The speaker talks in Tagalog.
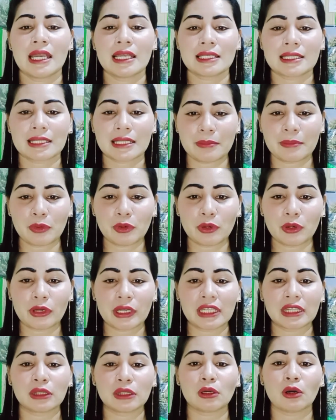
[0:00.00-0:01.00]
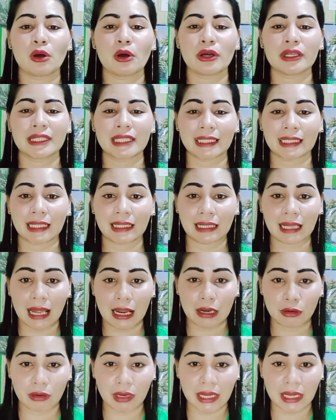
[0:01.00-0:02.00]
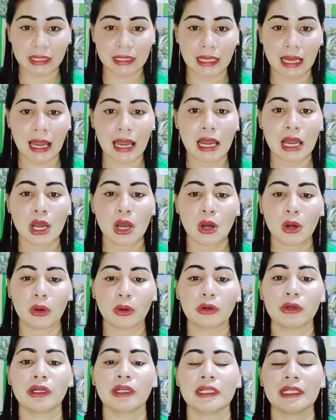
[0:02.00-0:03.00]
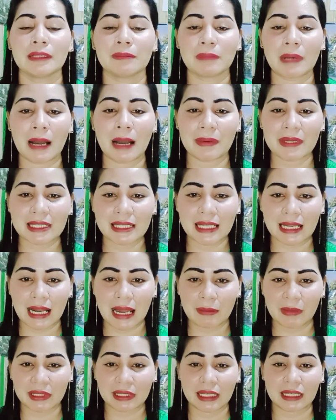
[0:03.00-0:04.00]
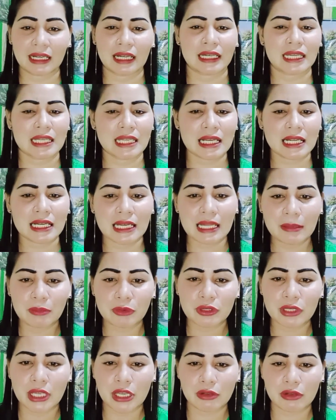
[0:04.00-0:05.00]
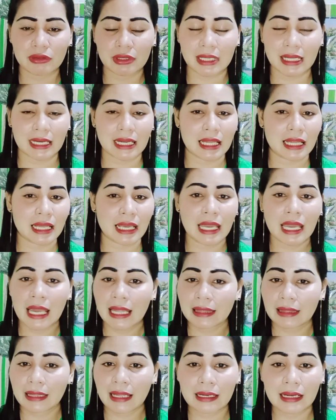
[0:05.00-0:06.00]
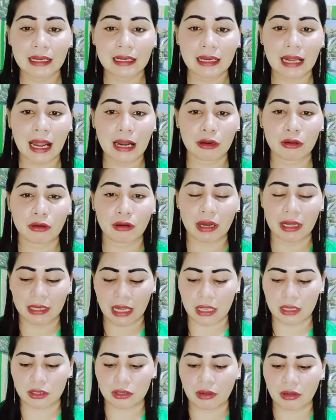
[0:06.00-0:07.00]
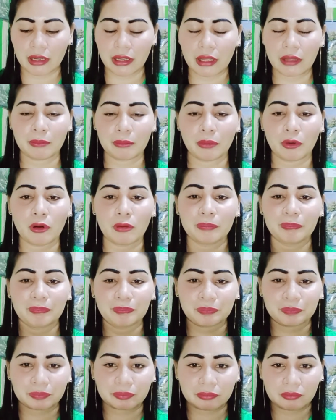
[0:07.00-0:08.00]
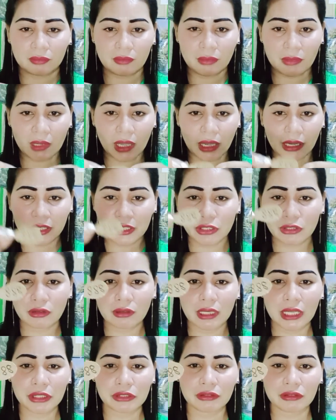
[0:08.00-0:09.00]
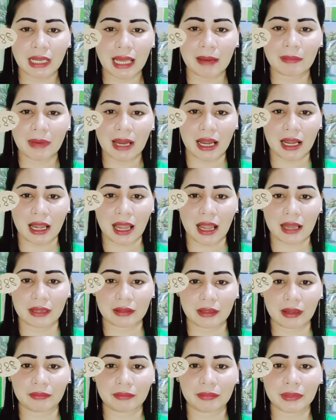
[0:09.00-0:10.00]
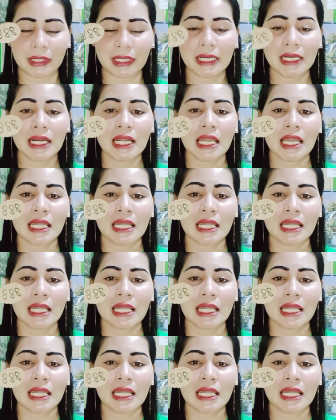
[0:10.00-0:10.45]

simbolo ito na nanalo ka na or nagpapasalamat ka na kiniklaim mo sa iyong sarili na nanalo ka na. So ayan po, isulat nyo lamang ang number